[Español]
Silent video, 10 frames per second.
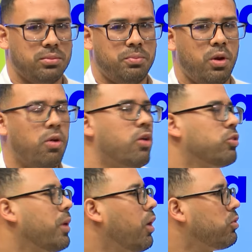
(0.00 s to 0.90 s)
Pero cuando
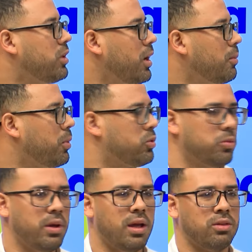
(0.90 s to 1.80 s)
tú veías los tiempos, tú
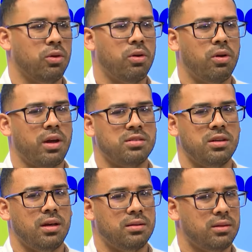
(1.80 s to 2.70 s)
veías todo lo que
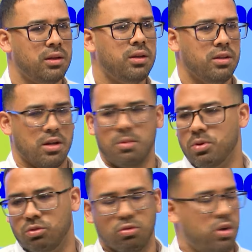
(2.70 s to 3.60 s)
hacía, decía, no,
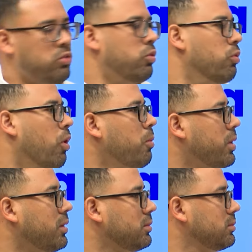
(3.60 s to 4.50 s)
pero esto es un hombre.